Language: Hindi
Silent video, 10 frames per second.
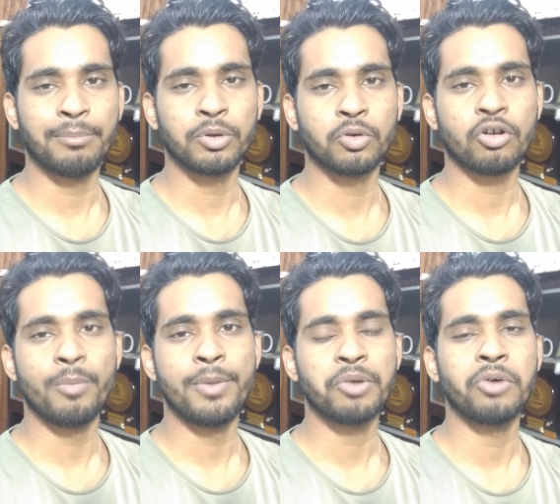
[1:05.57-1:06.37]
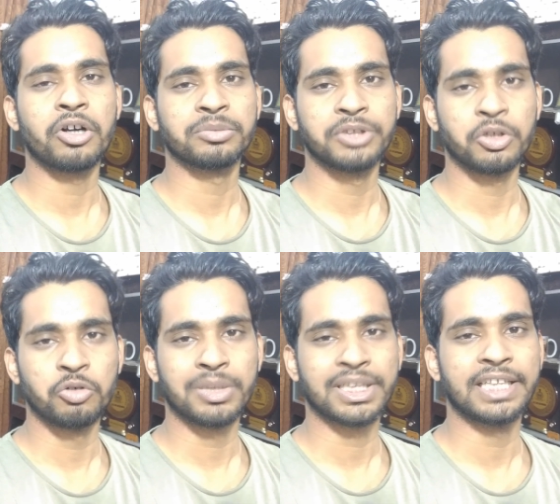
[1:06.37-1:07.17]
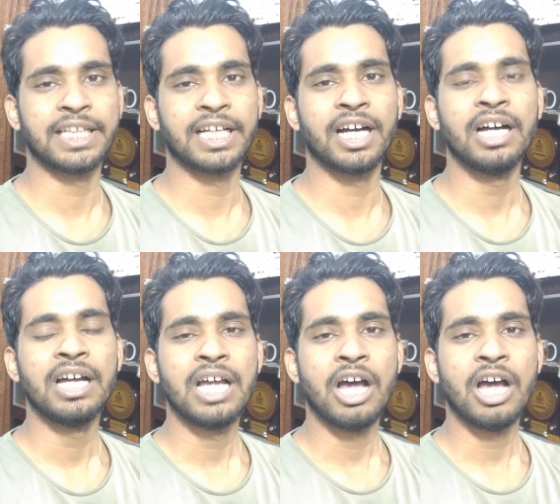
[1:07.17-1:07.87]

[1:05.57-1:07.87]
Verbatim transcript: आप बिल्कुल कमेंट बॉक्स में जरूर बताइएगा